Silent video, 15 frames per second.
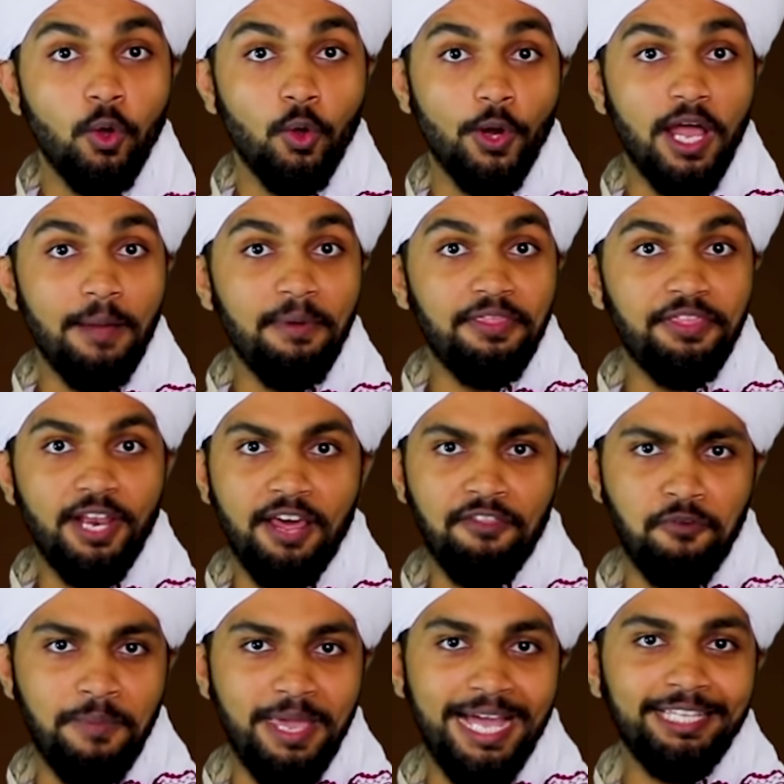قرابة
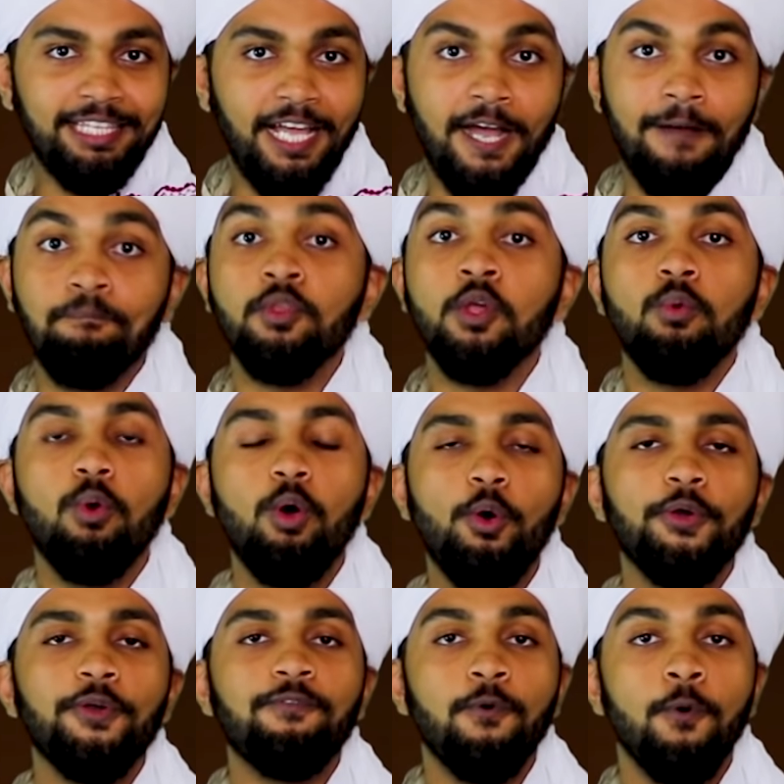300 عام
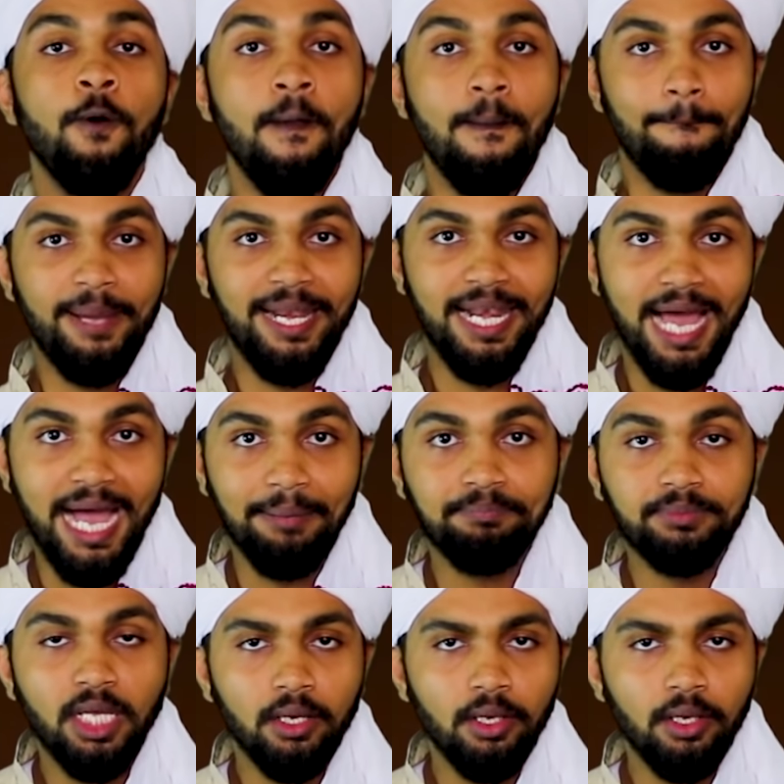وعرفوا بالعبد